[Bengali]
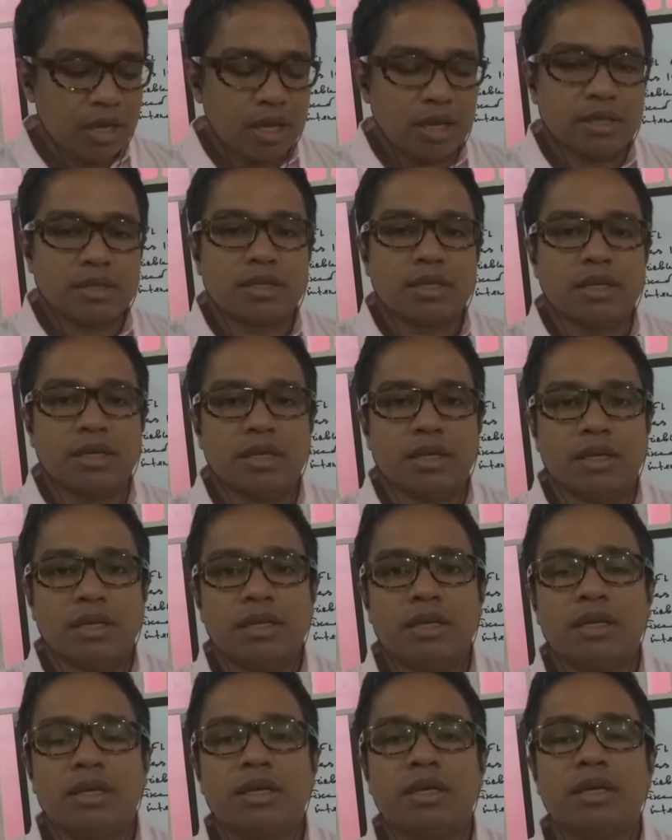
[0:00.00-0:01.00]
আজকে
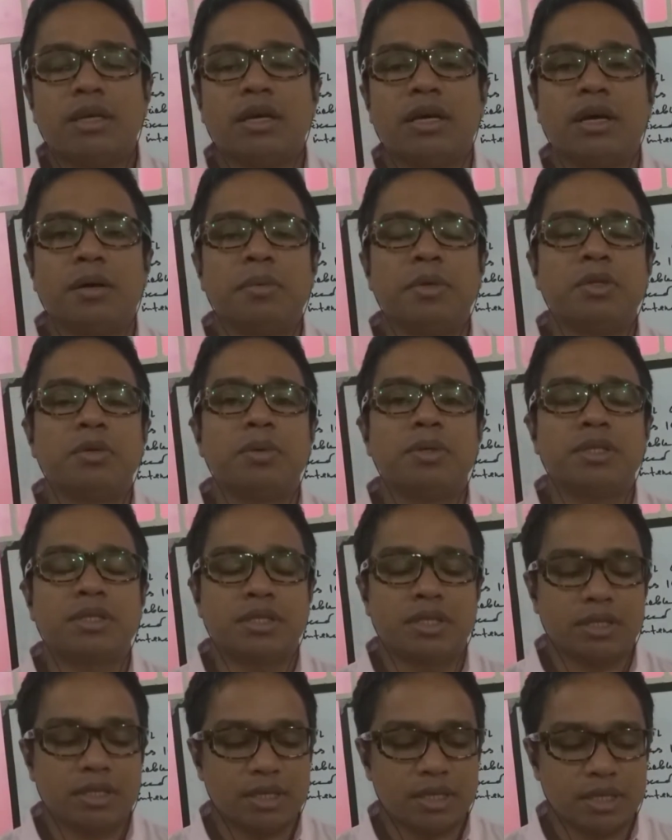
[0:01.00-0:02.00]
আমি তোমাদের
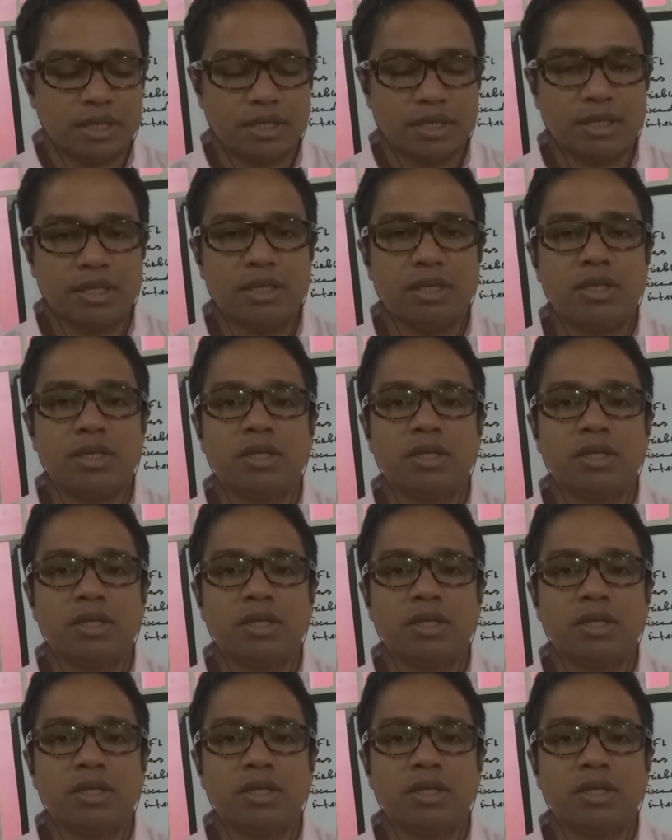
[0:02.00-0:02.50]
সাথে আসি